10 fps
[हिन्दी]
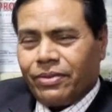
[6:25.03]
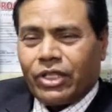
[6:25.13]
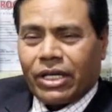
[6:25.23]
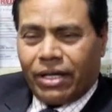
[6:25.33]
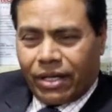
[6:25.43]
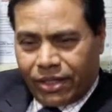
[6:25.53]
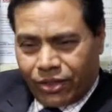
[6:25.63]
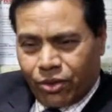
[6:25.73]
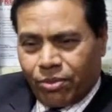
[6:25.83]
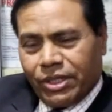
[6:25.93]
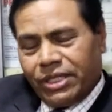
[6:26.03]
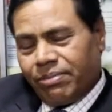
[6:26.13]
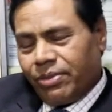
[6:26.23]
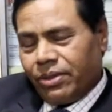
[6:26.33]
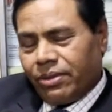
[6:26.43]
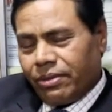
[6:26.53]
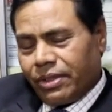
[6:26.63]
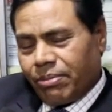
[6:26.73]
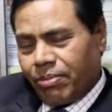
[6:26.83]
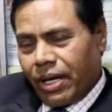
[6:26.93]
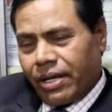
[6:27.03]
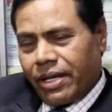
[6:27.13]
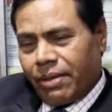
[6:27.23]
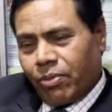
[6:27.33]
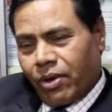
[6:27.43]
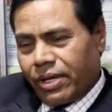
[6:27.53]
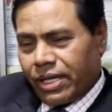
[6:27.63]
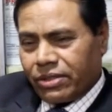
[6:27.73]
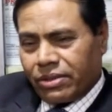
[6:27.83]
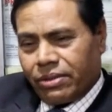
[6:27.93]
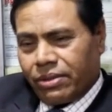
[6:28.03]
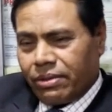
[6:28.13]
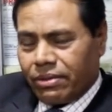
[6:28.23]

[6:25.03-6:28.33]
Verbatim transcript: चाहे कांग्रेस हो बीजेपी हो ये पार्टी पॉलिटिक्स तो